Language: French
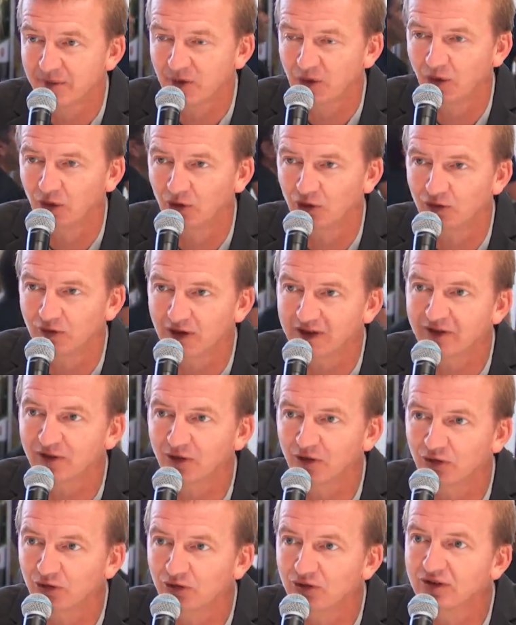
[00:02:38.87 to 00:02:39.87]
on devrait
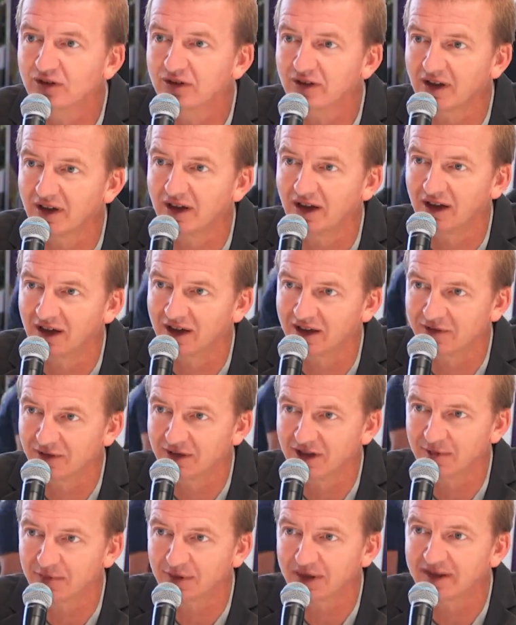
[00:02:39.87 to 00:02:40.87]
sans doute
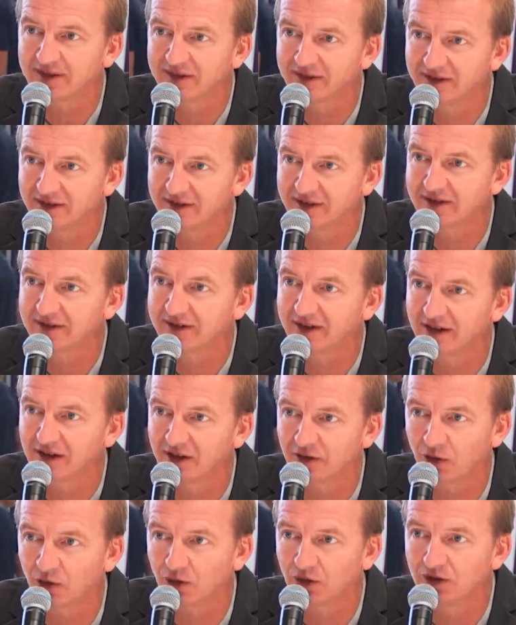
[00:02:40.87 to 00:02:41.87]
arriver à préciser ce qu'est
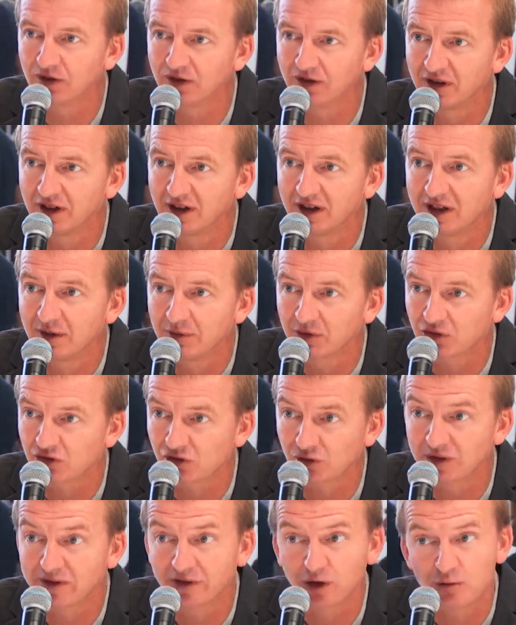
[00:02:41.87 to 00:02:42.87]
un drone, parce
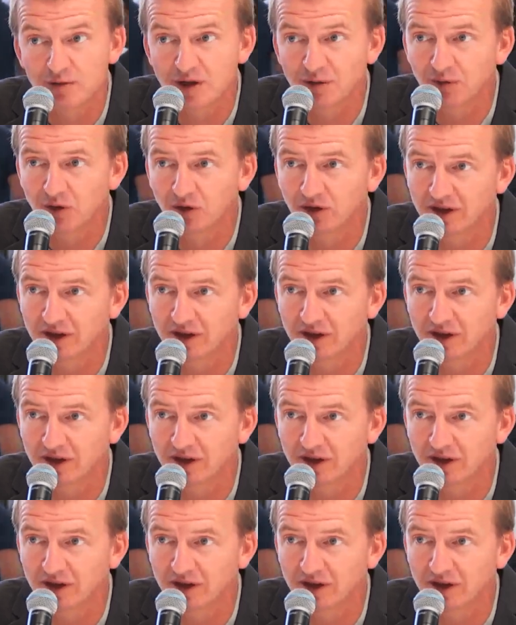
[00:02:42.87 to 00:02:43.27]
qu'aujourd'hui, c'est le même mot